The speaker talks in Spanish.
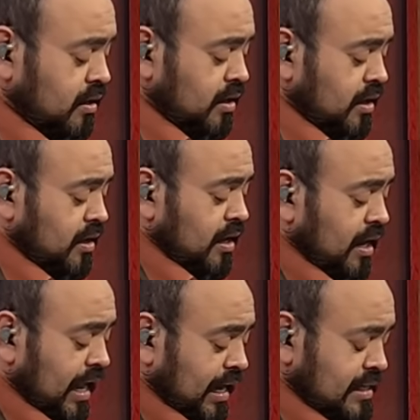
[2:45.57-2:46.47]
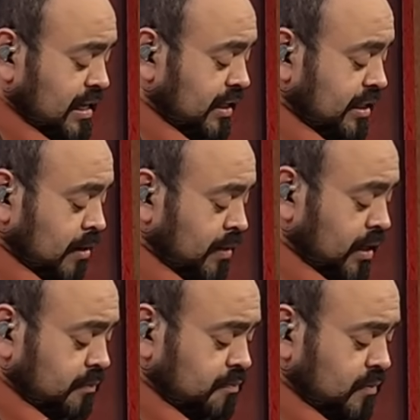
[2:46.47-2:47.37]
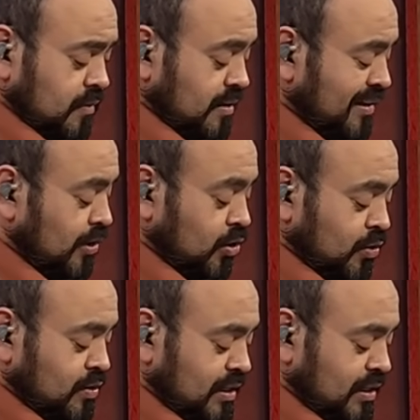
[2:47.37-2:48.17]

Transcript: La Casa del Tamal. Entonces aquí